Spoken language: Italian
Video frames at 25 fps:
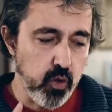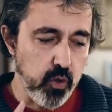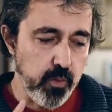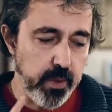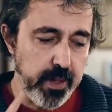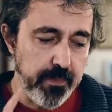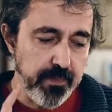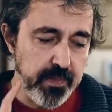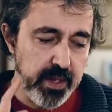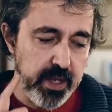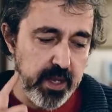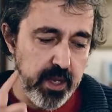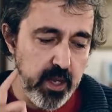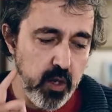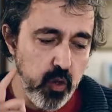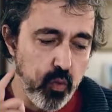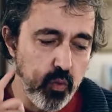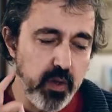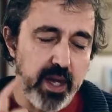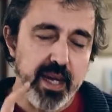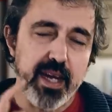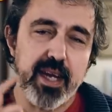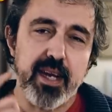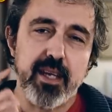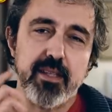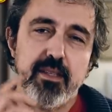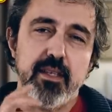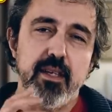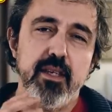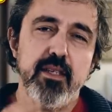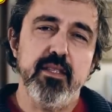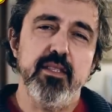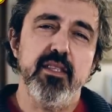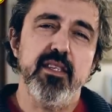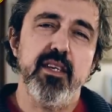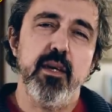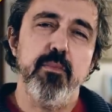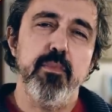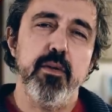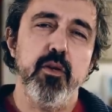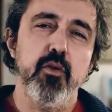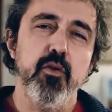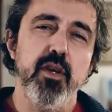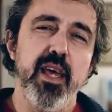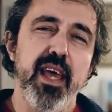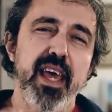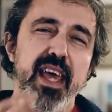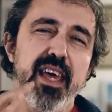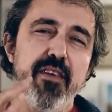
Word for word: come. Una caratteristica per noi